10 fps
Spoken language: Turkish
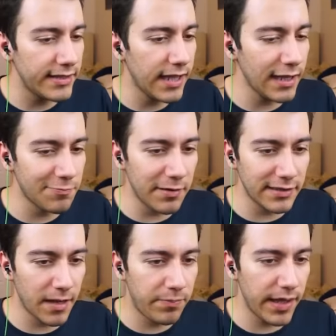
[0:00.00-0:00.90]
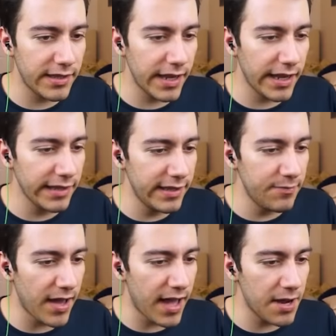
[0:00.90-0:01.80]
saçma sapa gereksiz
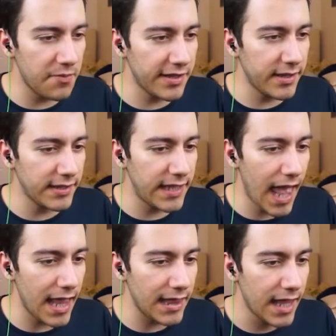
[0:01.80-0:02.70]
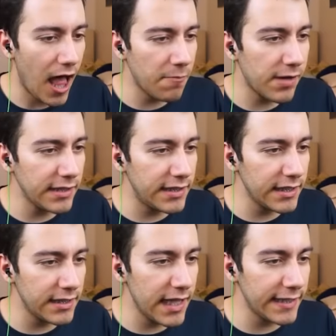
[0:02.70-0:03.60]
bir arabasın sen.
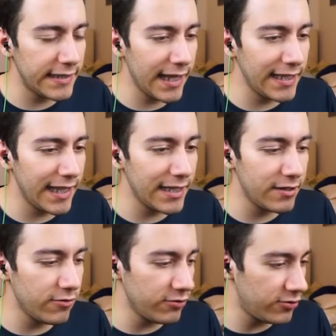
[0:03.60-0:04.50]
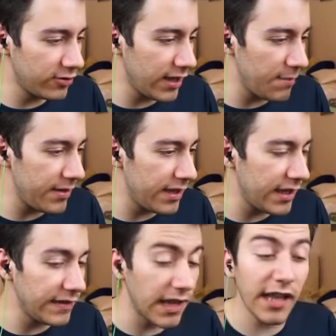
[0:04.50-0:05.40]
Amacın ne senin? Üstünde bir DJ.